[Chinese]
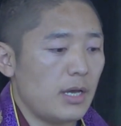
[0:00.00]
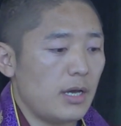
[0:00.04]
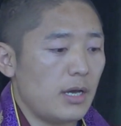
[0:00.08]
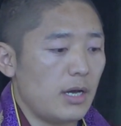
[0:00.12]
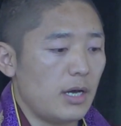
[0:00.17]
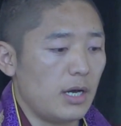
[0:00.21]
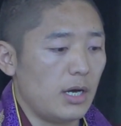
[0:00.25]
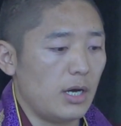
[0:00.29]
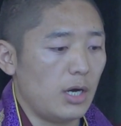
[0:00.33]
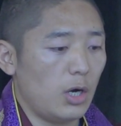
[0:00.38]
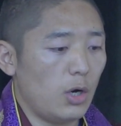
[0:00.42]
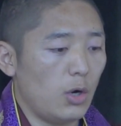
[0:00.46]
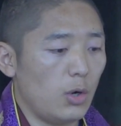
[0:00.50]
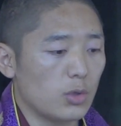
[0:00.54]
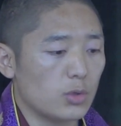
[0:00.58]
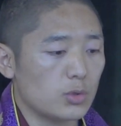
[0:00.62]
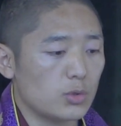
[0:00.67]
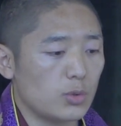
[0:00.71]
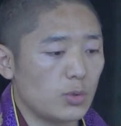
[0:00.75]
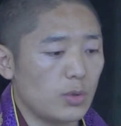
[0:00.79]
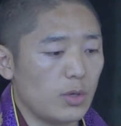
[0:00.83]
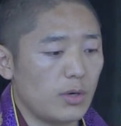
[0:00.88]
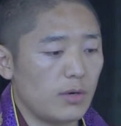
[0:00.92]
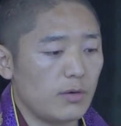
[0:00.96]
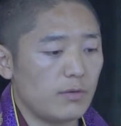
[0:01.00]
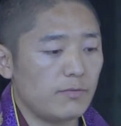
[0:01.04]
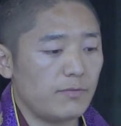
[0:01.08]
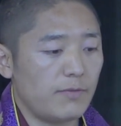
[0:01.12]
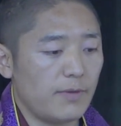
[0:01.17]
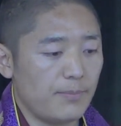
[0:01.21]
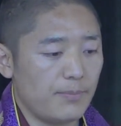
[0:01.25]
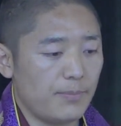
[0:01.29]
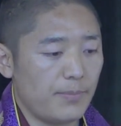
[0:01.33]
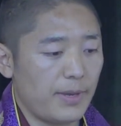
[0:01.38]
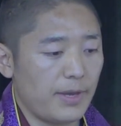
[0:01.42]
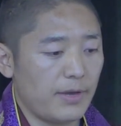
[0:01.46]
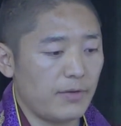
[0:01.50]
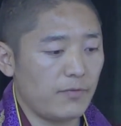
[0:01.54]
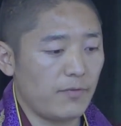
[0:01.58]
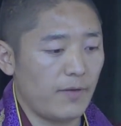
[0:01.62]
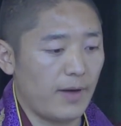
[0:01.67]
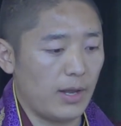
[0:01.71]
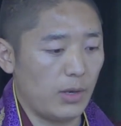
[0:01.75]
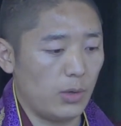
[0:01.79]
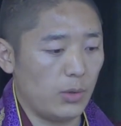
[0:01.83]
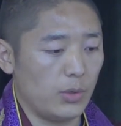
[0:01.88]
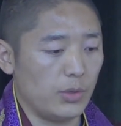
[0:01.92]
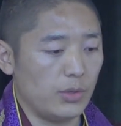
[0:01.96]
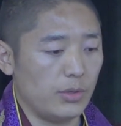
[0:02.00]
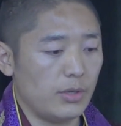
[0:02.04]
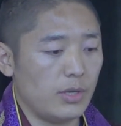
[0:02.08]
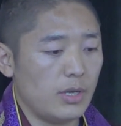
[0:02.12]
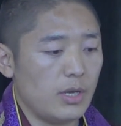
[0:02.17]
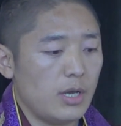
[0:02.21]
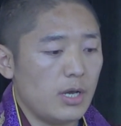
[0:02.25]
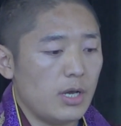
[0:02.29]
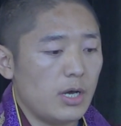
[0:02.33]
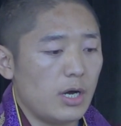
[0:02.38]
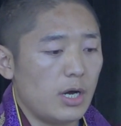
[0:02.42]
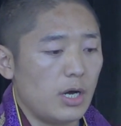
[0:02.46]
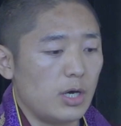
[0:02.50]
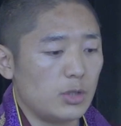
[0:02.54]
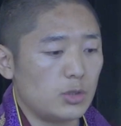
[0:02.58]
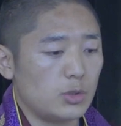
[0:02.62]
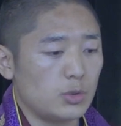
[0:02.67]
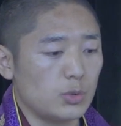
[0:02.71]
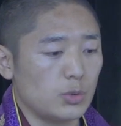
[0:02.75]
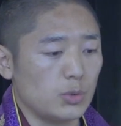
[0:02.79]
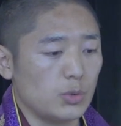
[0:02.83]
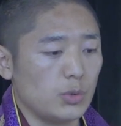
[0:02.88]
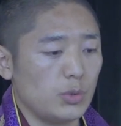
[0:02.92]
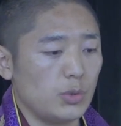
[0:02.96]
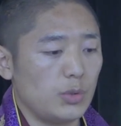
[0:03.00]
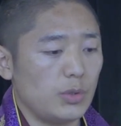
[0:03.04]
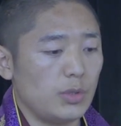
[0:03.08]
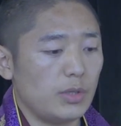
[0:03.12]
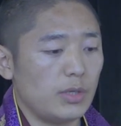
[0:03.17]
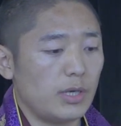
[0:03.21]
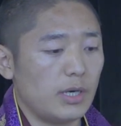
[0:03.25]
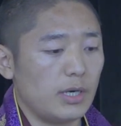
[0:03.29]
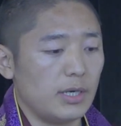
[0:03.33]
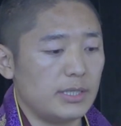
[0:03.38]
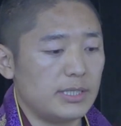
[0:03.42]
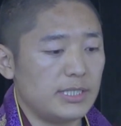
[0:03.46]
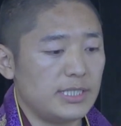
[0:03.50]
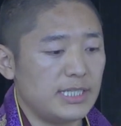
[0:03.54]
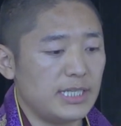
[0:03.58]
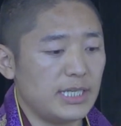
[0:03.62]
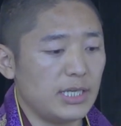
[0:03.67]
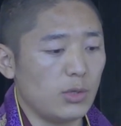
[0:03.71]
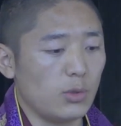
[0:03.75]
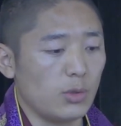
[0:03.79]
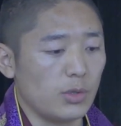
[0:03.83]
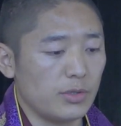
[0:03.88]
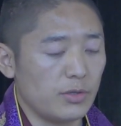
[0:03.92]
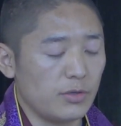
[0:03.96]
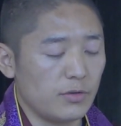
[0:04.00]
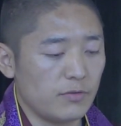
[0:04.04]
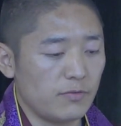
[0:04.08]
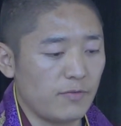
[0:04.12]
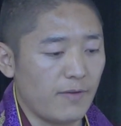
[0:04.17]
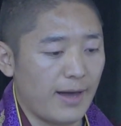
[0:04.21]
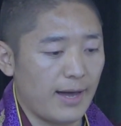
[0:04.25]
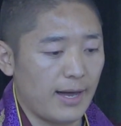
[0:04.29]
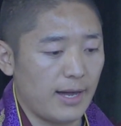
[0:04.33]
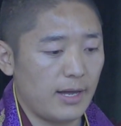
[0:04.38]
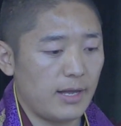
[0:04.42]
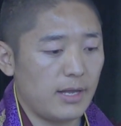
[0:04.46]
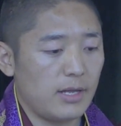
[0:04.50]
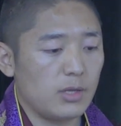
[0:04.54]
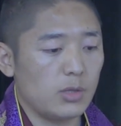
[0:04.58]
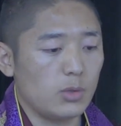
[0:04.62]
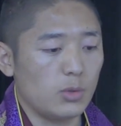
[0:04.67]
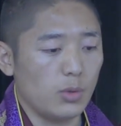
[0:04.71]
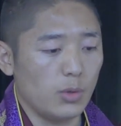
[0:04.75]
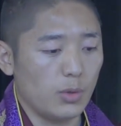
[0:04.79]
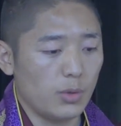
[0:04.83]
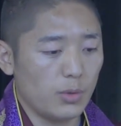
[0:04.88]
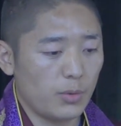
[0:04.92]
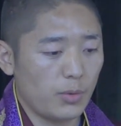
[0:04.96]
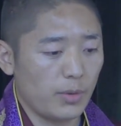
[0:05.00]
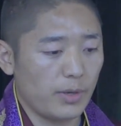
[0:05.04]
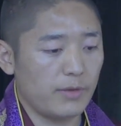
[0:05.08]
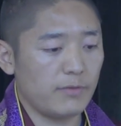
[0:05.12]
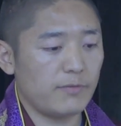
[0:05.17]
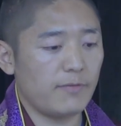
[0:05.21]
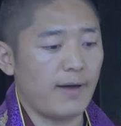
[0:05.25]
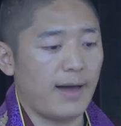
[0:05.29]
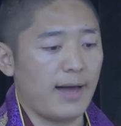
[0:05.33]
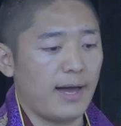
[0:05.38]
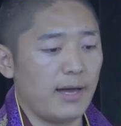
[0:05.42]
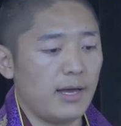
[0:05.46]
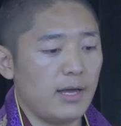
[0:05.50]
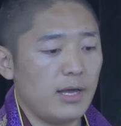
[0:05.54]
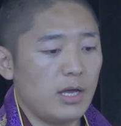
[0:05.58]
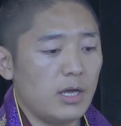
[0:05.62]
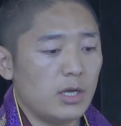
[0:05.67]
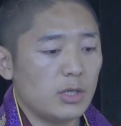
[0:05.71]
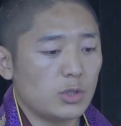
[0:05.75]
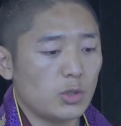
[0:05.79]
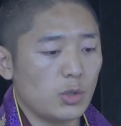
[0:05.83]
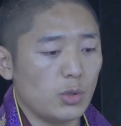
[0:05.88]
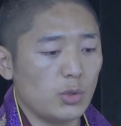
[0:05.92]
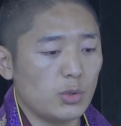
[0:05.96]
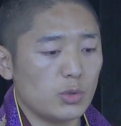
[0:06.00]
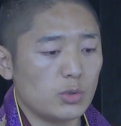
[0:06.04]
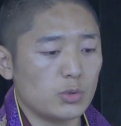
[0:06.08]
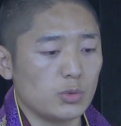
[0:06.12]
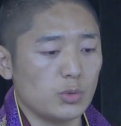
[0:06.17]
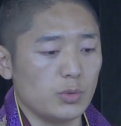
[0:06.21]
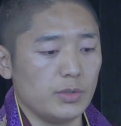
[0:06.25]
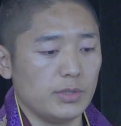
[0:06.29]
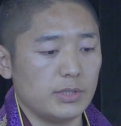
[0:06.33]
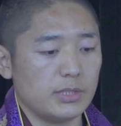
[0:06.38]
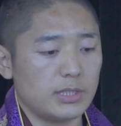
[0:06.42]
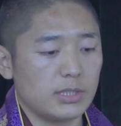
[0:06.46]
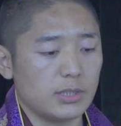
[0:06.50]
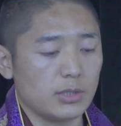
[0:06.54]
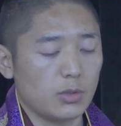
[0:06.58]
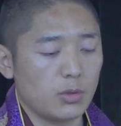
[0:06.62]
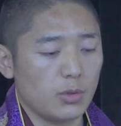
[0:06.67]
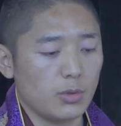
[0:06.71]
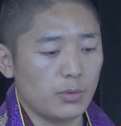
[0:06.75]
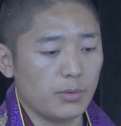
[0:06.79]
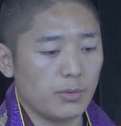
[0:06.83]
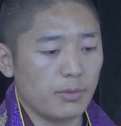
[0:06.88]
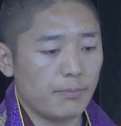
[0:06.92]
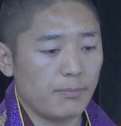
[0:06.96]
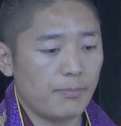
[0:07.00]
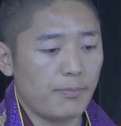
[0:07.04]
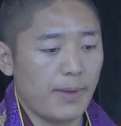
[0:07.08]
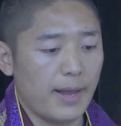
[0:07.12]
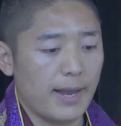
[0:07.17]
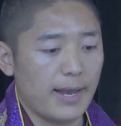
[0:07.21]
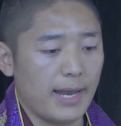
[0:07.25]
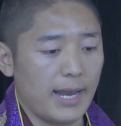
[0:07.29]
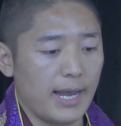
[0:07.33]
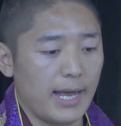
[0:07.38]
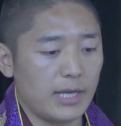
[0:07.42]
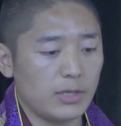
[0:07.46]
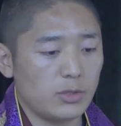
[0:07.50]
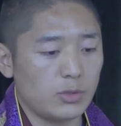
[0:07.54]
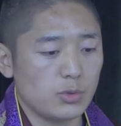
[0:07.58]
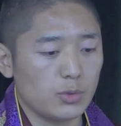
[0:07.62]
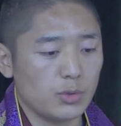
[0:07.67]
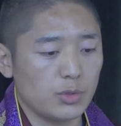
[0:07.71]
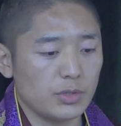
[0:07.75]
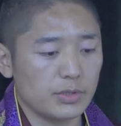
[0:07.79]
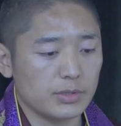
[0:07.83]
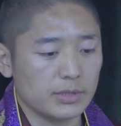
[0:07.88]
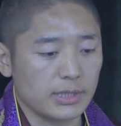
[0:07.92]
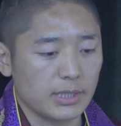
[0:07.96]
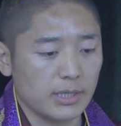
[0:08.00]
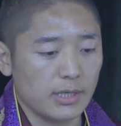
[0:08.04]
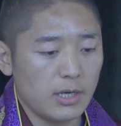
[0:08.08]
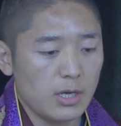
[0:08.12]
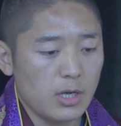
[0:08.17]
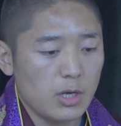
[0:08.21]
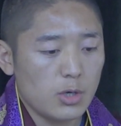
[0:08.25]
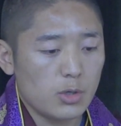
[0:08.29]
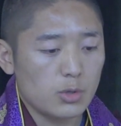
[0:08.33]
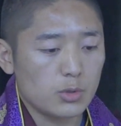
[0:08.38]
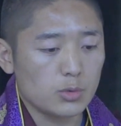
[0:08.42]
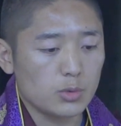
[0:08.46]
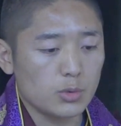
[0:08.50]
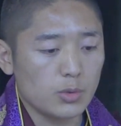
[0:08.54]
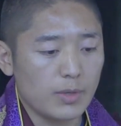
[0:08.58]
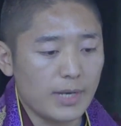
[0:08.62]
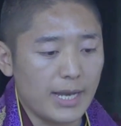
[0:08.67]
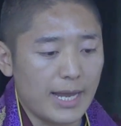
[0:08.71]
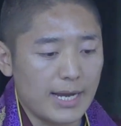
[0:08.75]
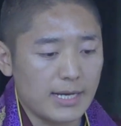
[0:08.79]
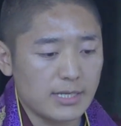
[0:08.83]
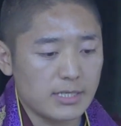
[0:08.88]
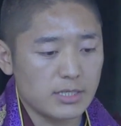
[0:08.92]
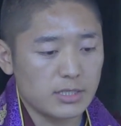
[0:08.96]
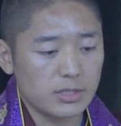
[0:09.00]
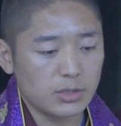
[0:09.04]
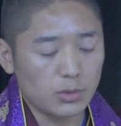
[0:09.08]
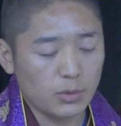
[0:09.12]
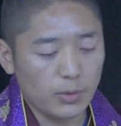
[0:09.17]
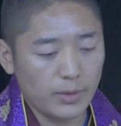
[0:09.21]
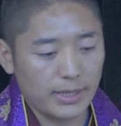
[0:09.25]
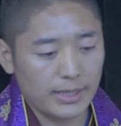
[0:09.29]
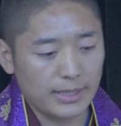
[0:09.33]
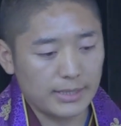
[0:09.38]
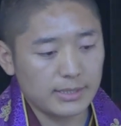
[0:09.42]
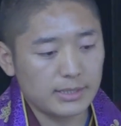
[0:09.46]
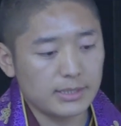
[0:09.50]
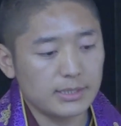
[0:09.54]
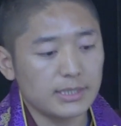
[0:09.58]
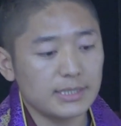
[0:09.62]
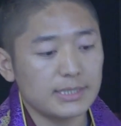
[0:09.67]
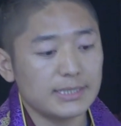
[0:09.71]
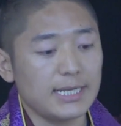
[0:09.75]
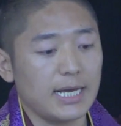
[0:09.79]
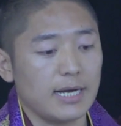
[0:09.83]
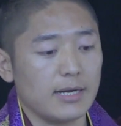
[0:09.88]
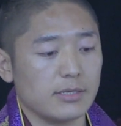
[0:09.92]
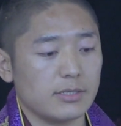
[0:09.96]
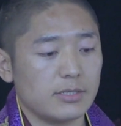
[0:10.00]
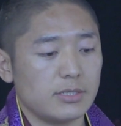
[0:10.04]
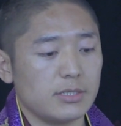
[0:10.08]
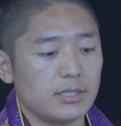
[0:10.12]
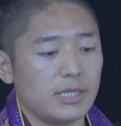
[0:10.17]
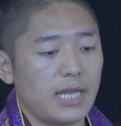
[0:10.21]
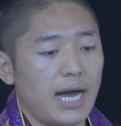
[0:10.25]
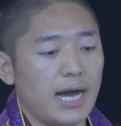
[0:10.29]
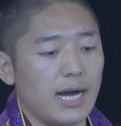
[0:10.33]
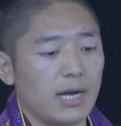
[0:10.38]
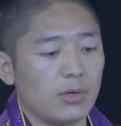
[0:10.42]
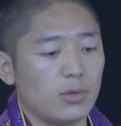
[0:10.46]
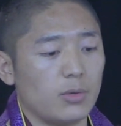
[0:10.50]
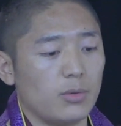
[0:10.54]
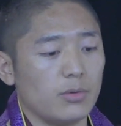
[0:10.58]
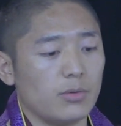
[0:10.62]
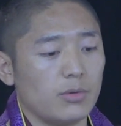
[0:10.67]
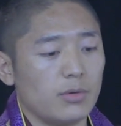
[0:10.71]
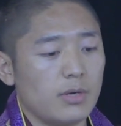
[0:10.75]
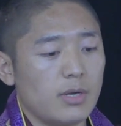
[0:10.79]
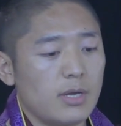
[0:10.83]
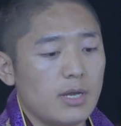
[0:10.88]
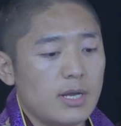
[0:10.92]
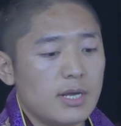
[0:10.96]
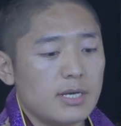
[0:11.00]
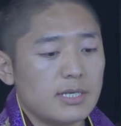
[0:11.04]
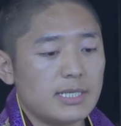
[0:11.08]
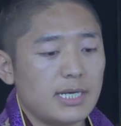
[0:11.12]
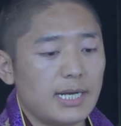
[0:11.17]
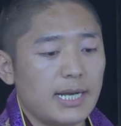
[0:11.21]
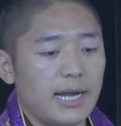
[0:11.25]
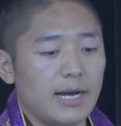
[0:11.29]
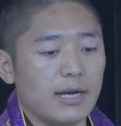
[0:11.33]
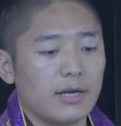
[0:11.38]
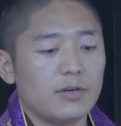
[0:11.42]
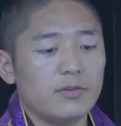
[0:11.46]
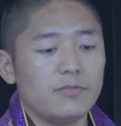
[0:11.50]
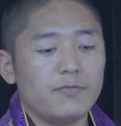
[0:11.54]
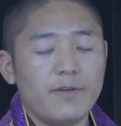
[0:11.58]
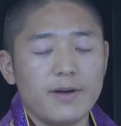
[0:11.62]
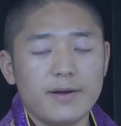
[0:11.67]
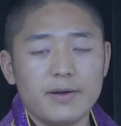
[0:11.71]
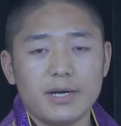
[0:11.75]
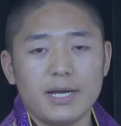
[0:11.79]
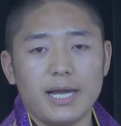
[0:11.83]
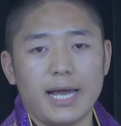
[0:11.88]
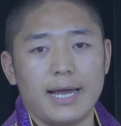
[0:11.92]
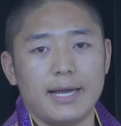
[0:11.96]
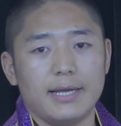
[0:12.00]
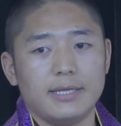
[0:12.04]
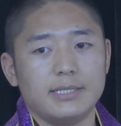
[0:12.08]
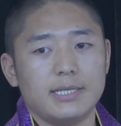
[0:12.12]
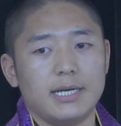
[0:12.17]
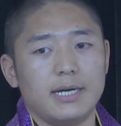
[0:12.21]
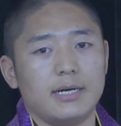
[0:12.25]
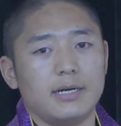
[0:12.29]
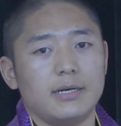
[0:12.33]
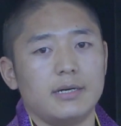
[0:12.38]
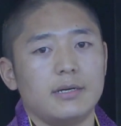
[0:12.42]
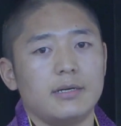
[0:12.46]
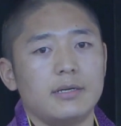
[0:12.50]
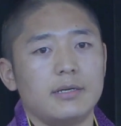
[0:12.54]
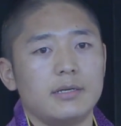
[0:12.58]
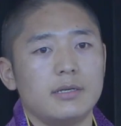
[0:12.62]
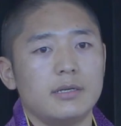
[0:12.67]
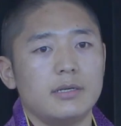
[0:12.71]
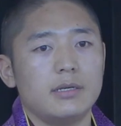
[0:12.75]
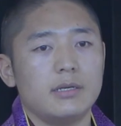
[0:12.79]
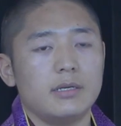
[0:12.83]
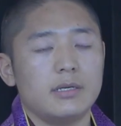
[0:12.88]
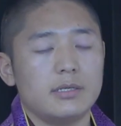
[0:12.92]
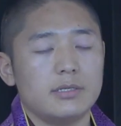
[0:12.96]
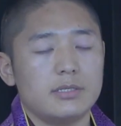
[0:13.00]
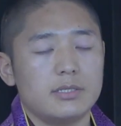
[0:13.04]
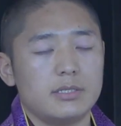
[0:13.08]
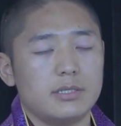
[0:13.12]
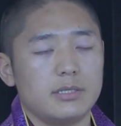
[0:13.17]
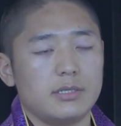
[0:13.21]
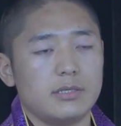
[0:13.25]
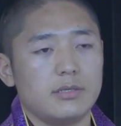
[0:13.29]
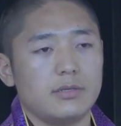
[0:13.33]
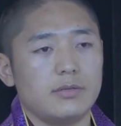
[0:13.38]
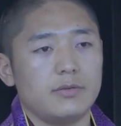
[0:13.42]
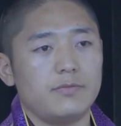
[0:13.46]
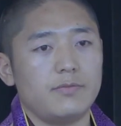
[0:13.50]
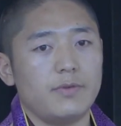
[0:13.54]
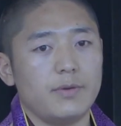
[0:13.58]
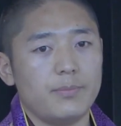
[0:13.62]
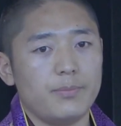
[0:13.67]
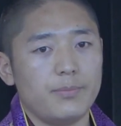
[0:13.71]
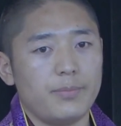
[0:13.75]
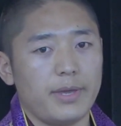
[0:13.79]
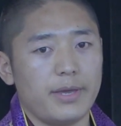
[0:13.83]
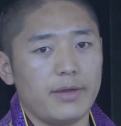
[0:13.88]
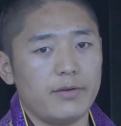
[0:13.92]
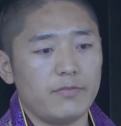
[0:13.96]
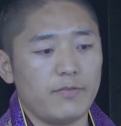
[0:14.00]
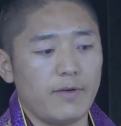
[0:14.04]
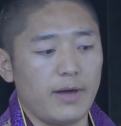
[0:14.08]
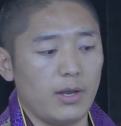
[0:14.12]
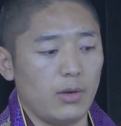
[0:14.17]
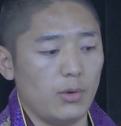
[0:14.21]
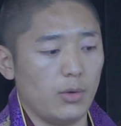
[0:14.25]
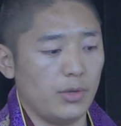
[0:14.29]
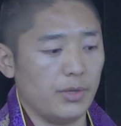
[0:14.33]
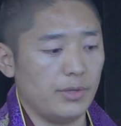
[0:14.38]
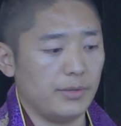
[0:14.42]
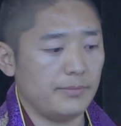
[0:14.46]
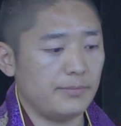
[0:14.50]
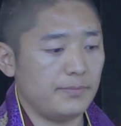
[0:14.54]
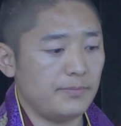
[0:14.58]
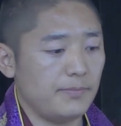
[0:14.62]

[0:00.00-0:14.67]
呃，后说分别法论，呃，属于呃西轮的法，轮回法都属于自空，本来具有的如来智慧都想是他空，这两个分开讲，是分别法论。